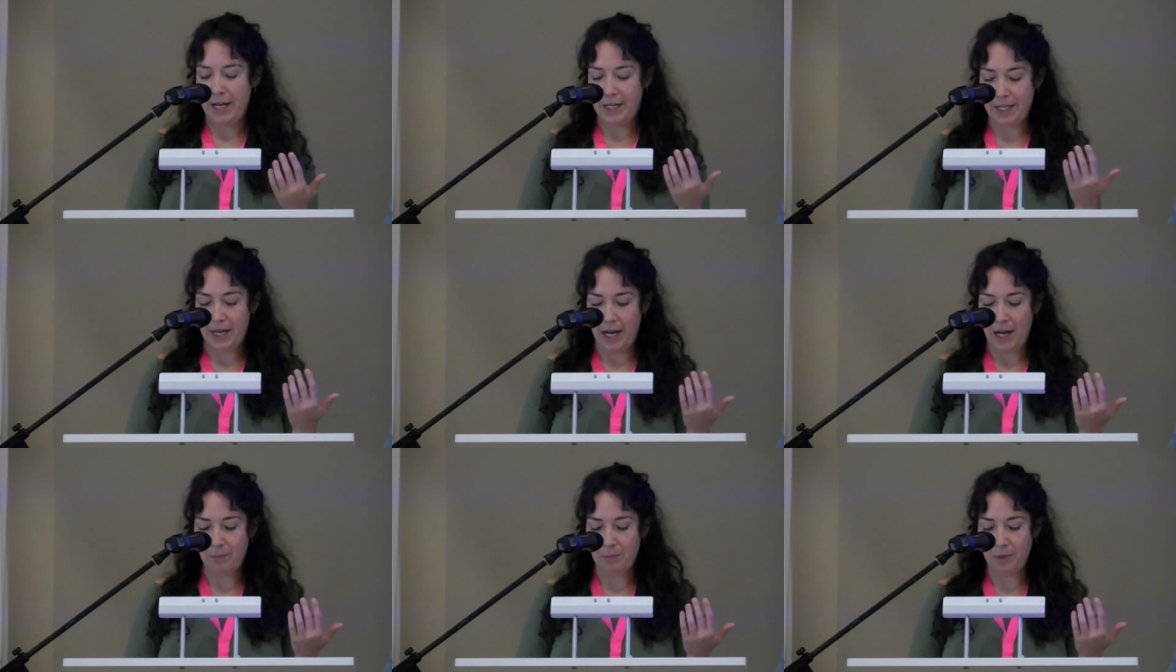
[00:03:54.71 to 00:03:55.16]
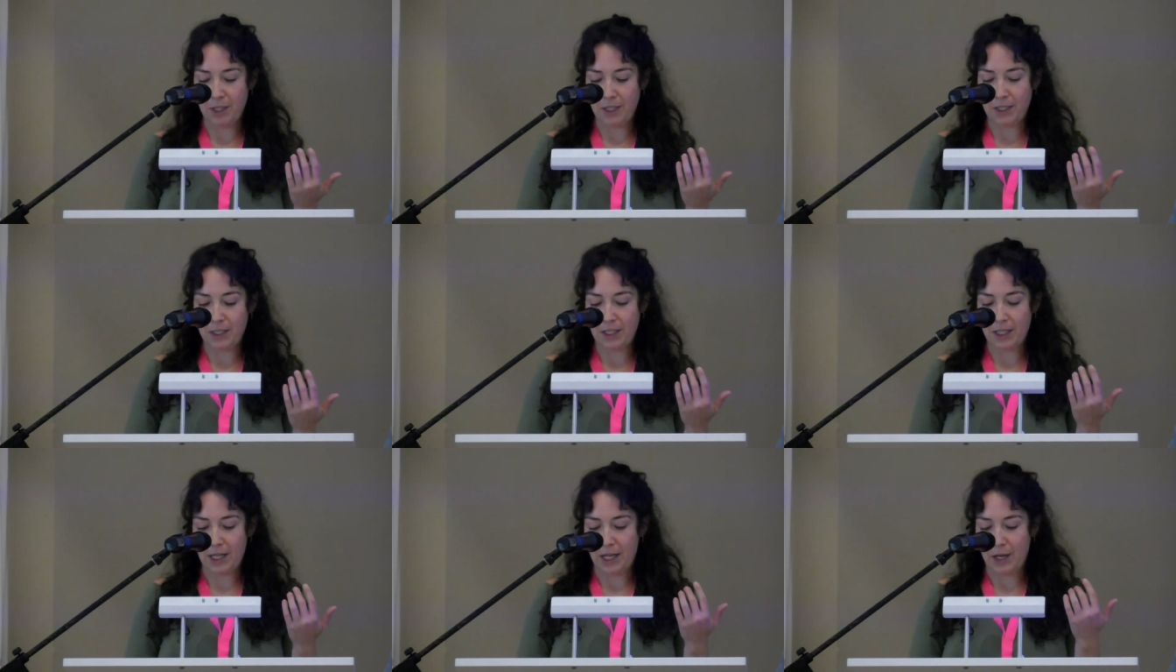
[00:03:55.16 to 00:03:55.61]

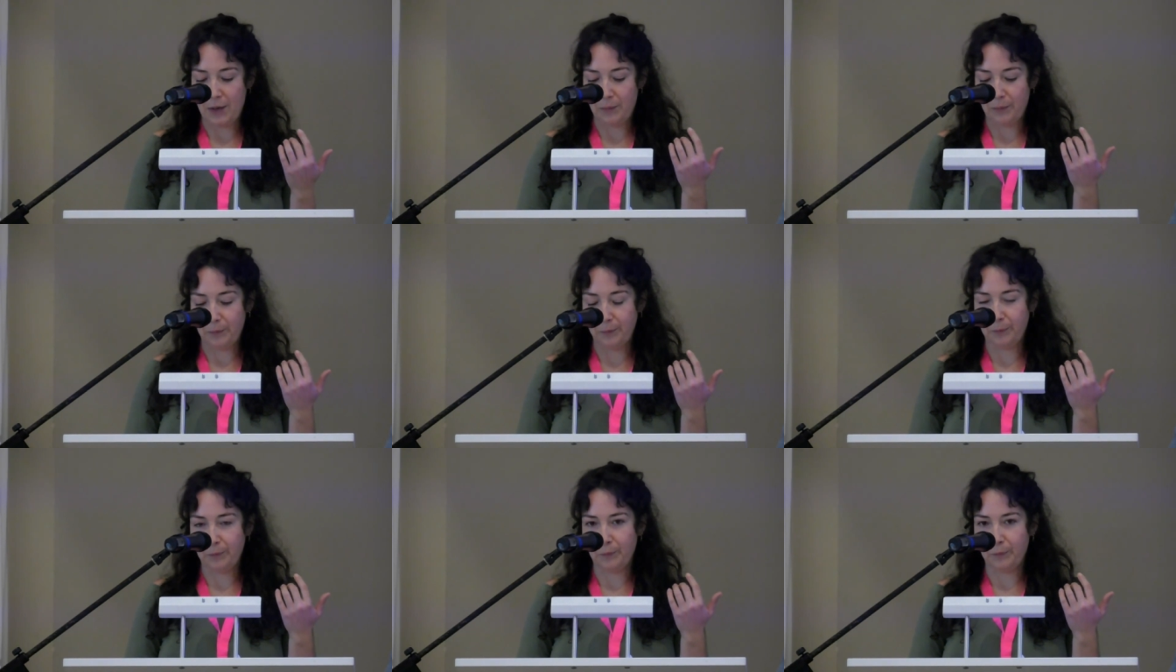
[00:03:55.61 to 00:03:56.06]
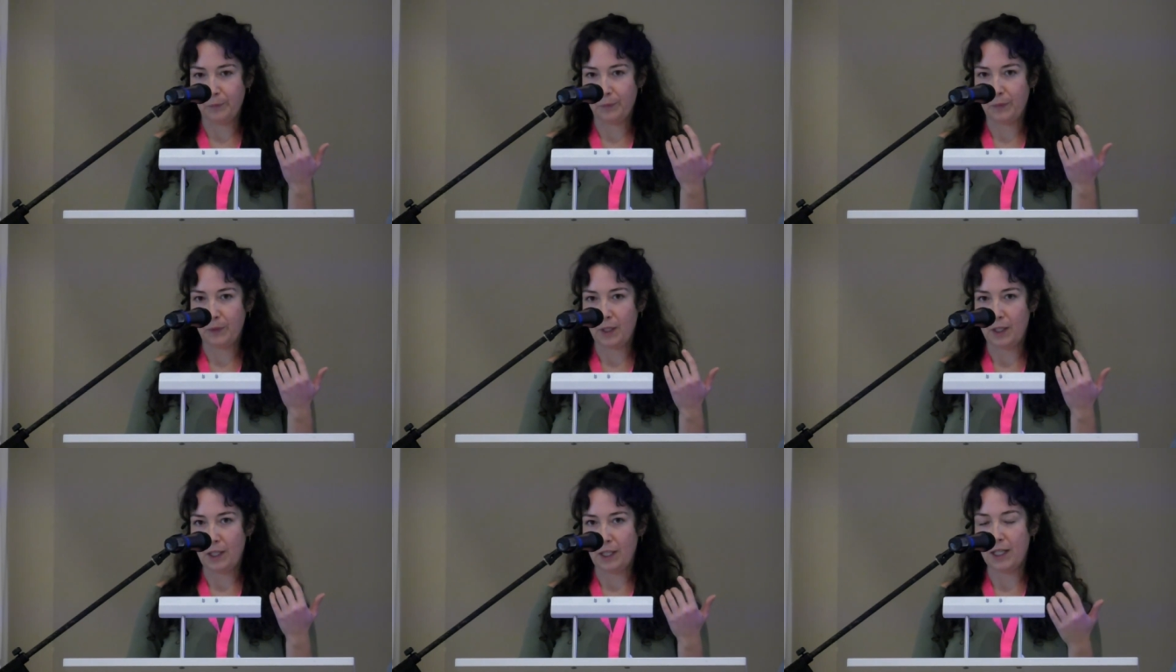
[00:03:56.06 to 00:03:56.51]
damit
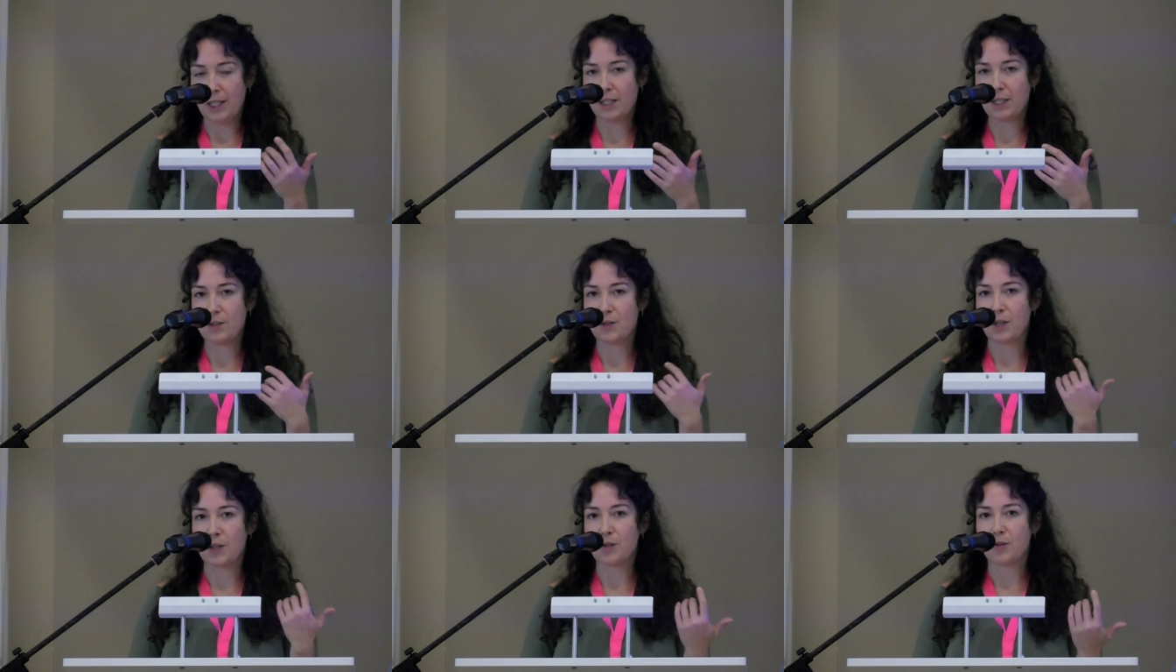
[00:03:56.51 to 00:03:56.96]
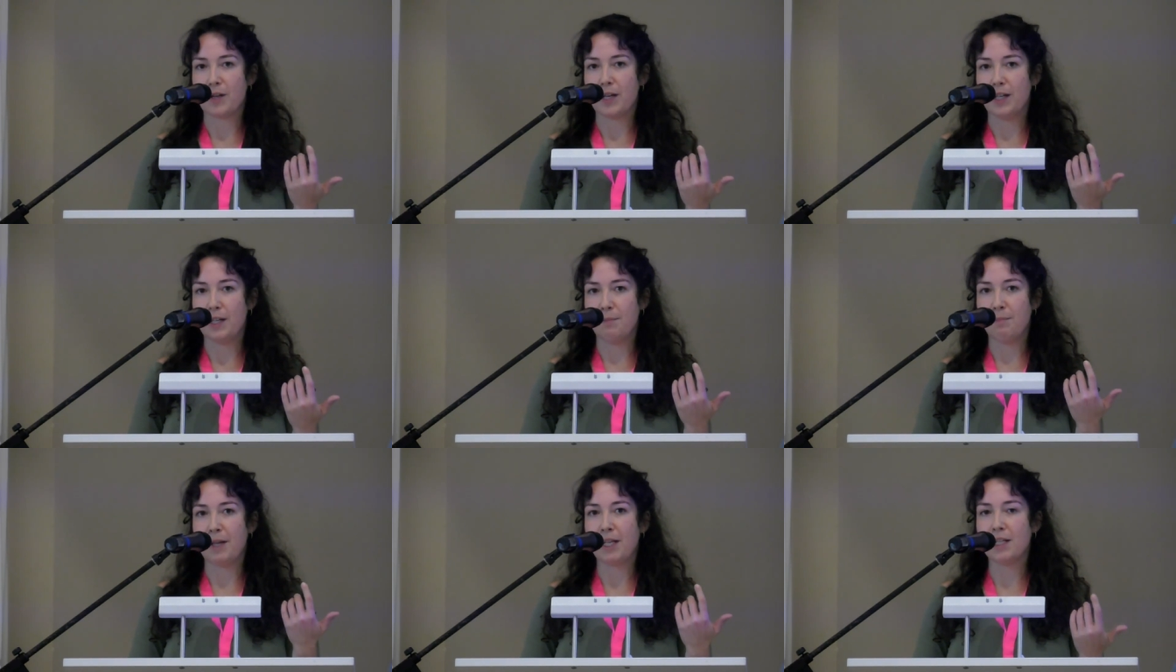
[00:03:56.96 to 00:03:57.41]
ähm, eine
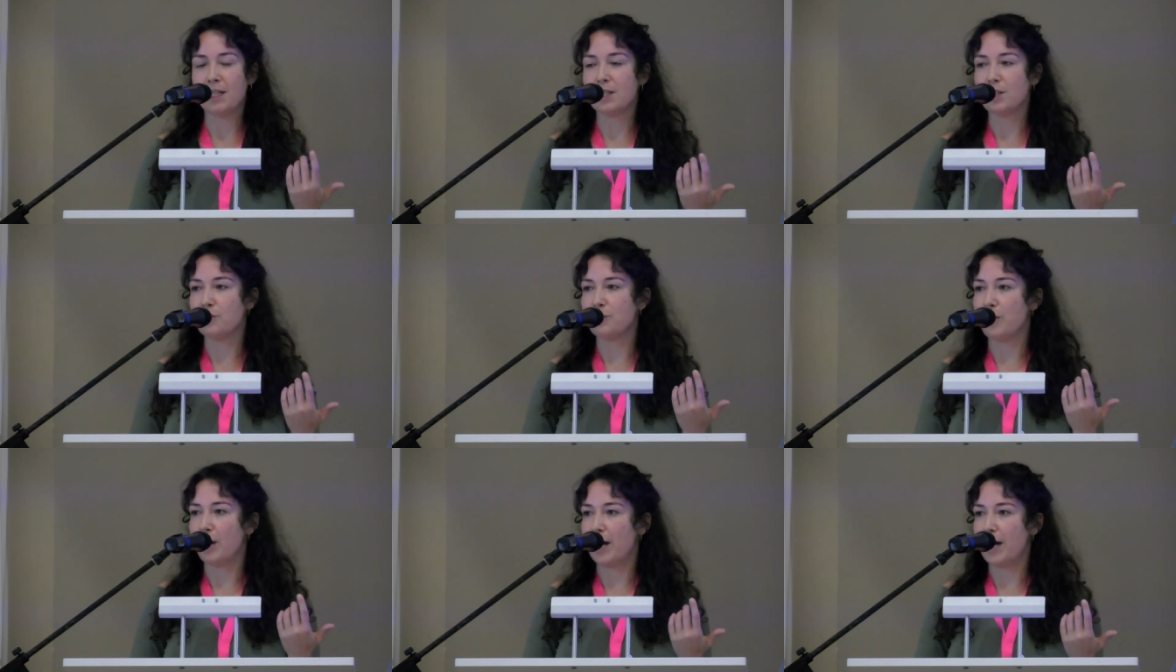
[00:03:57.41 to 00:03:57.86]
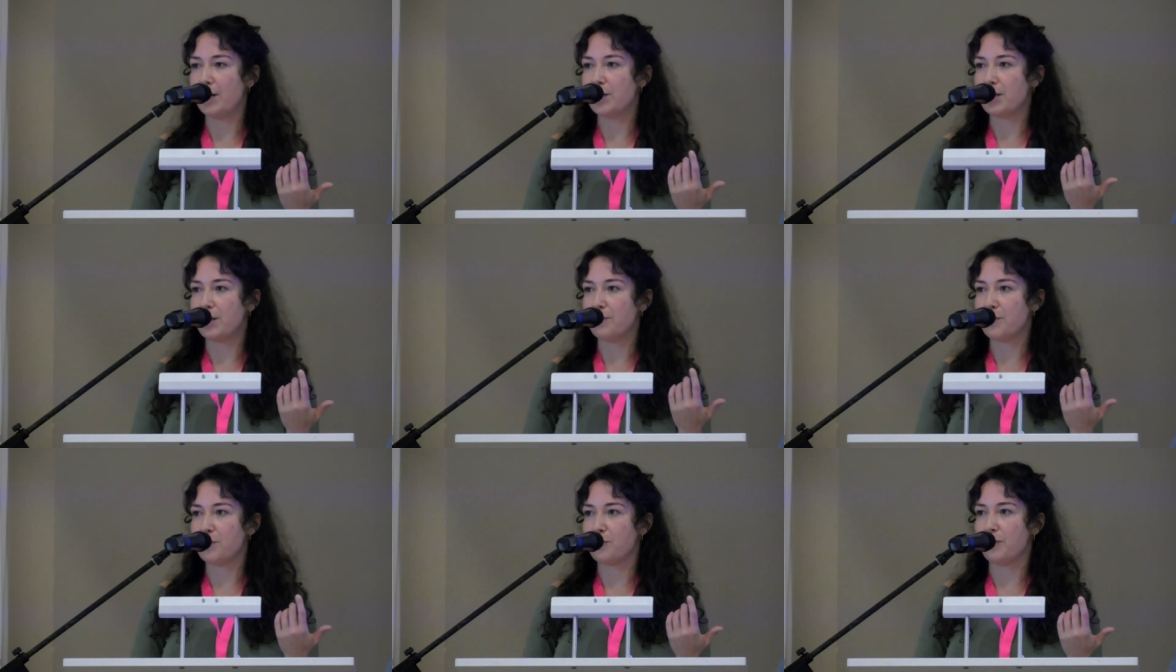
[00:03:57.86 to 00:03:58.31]
heterosexuelle männliche
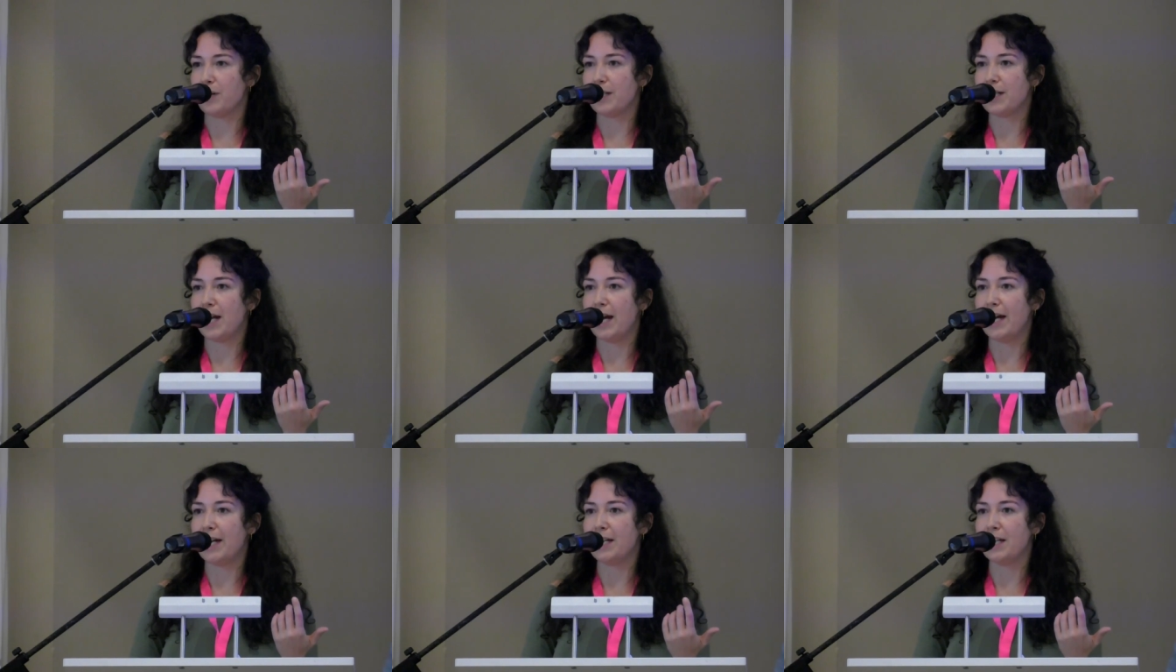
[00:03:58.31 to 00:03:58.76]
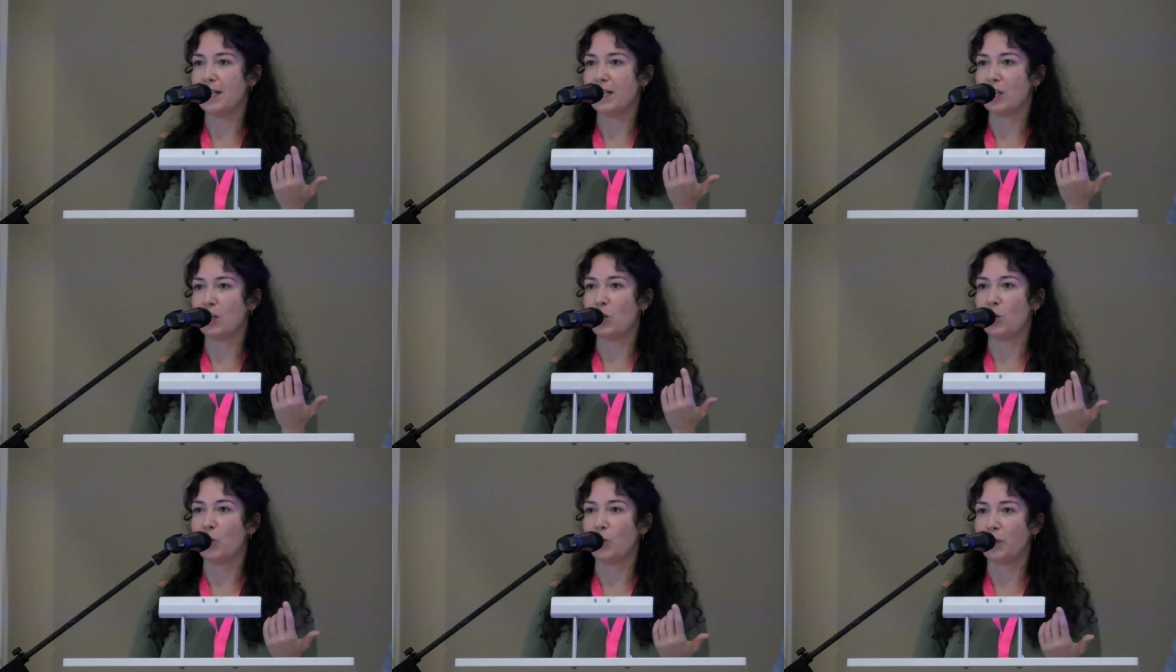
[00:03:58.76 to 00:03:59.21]
Vorherrschaft zu
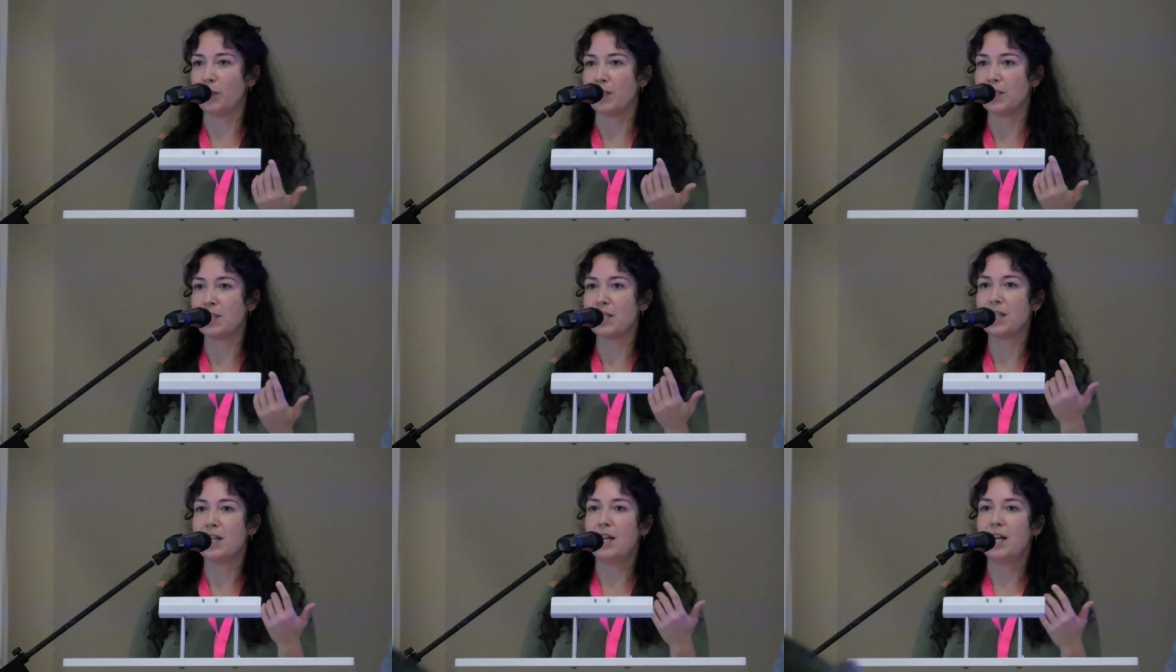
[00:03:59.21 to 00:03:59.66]
verteidigen und